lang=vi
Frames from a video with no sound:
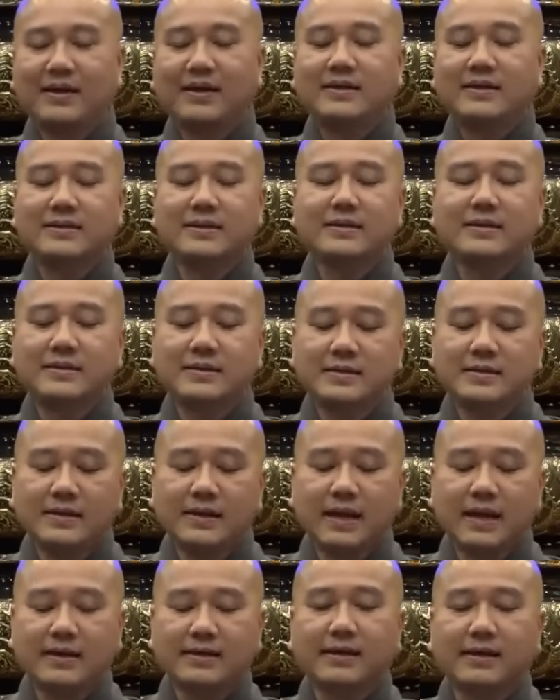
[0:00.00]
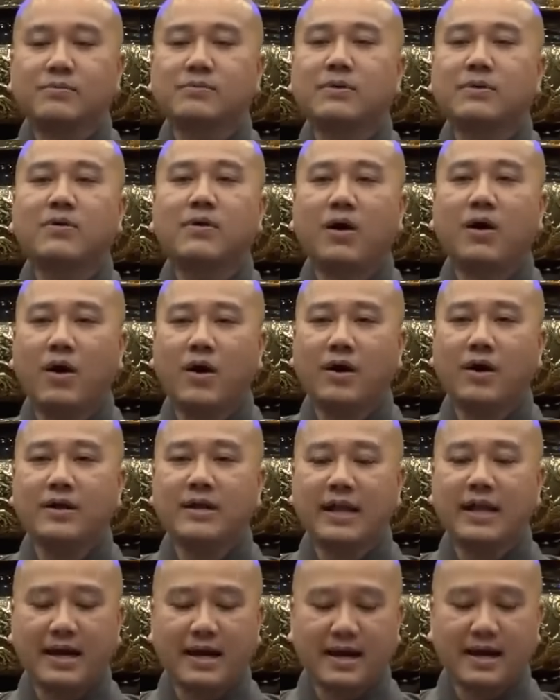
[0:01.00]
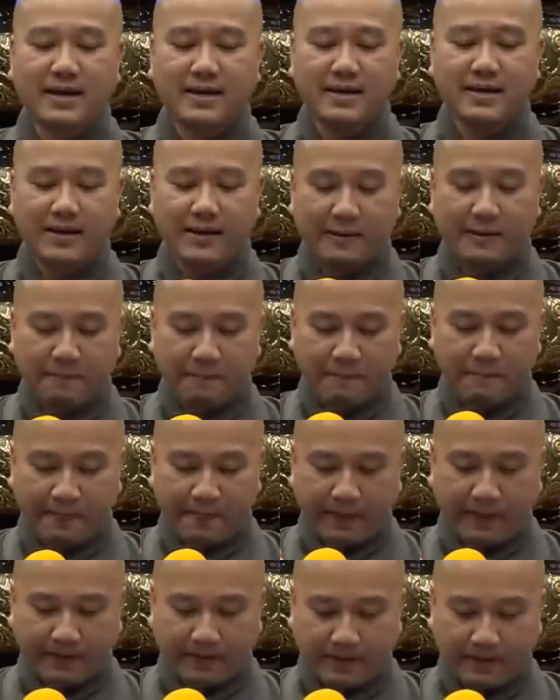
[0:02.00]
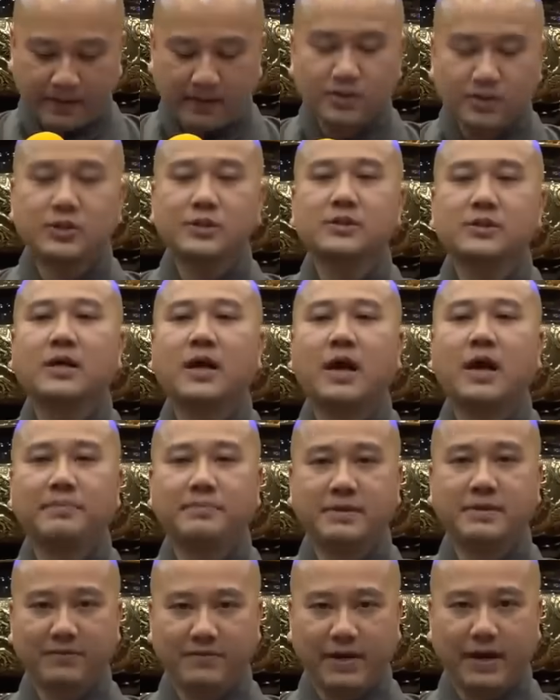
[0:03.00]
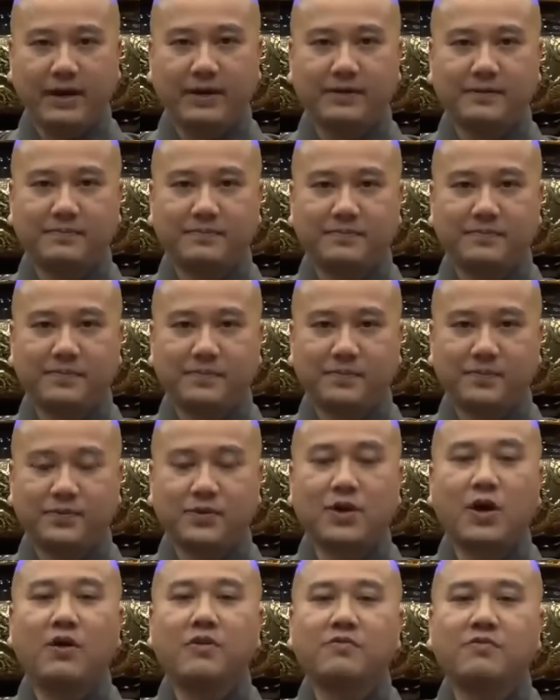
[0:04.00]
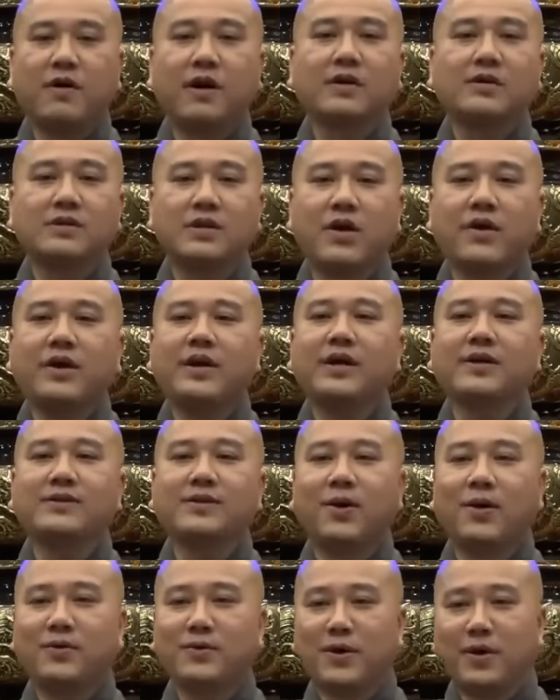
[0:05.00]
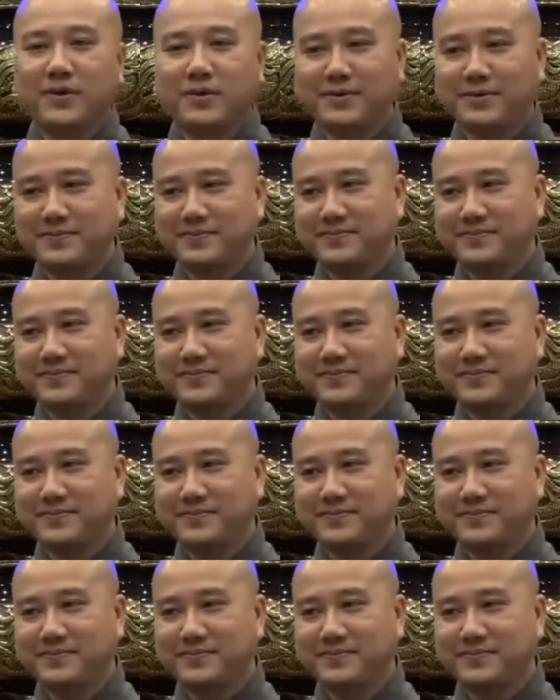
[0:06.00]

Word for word: Xin thưa là trong câu hỏi là những trường hợp như vậy do Phật nói hay Tổ nói?